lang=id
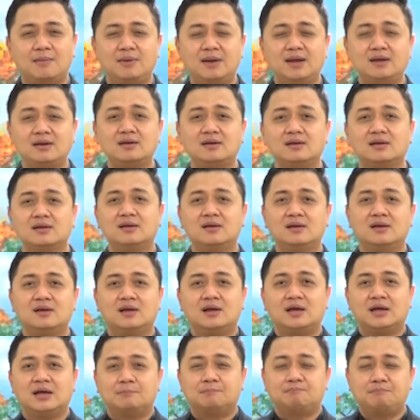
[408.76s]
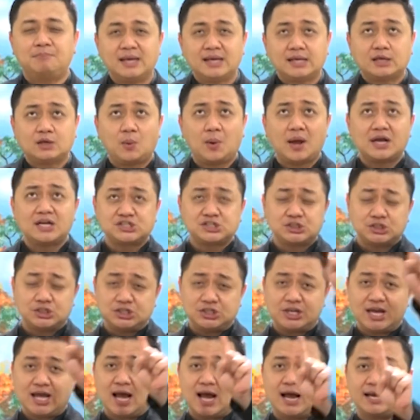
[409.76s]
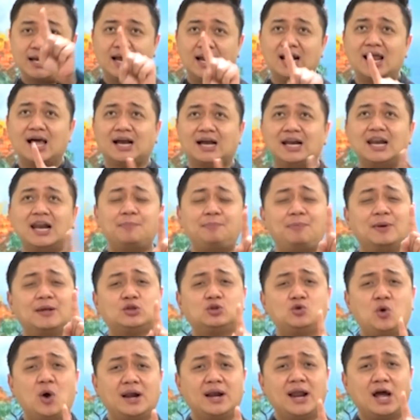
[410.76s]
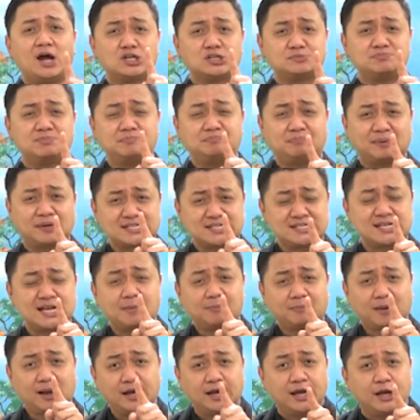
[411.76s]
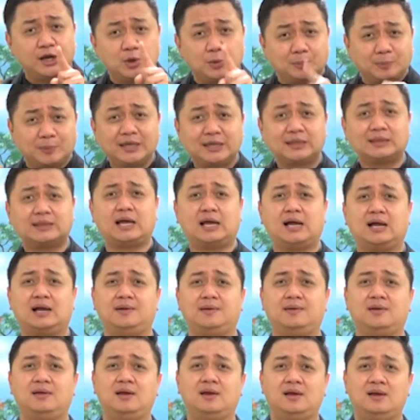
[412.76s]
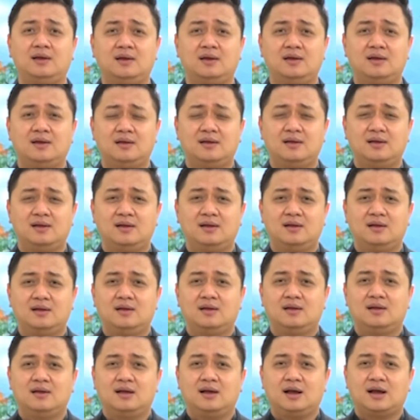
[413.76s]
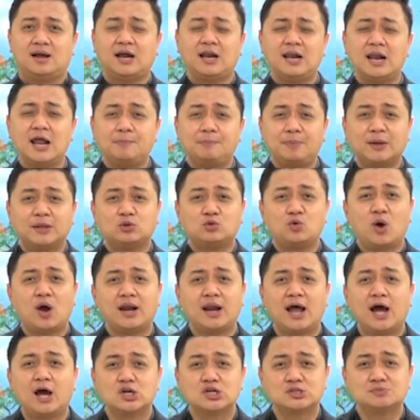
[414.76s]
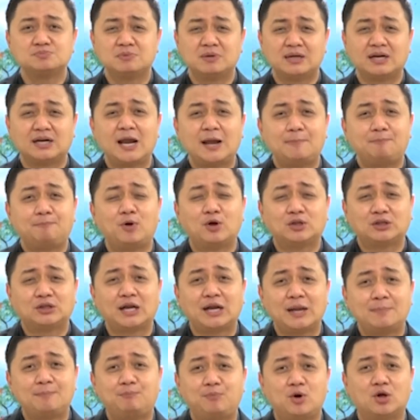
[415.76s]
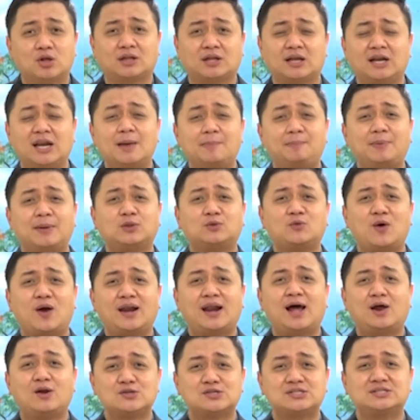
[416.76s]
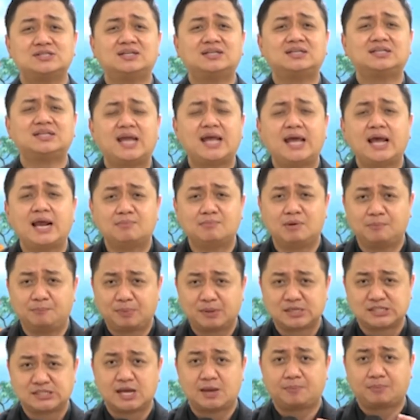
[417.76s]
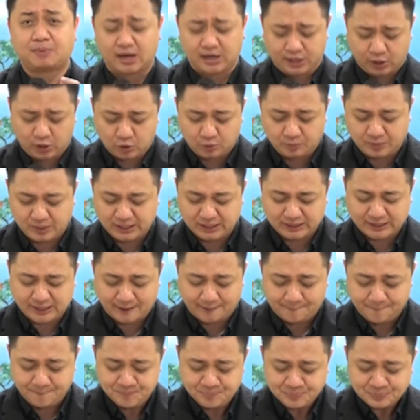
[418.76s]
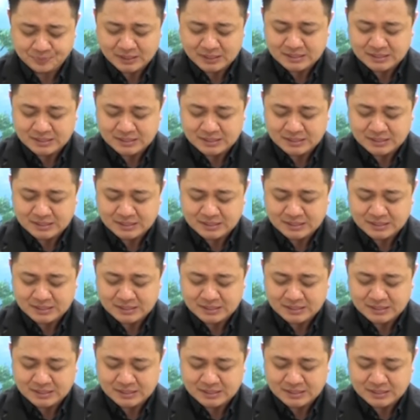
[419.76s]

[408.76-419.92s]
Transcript: Amin. Big questionnya adalah kenapa Tuhan harus mempersiapkan hidup kita? Kenapa Tuhan harus repot-repot? Kenapa Tuhan harus detail mempersiapkan hidup kita?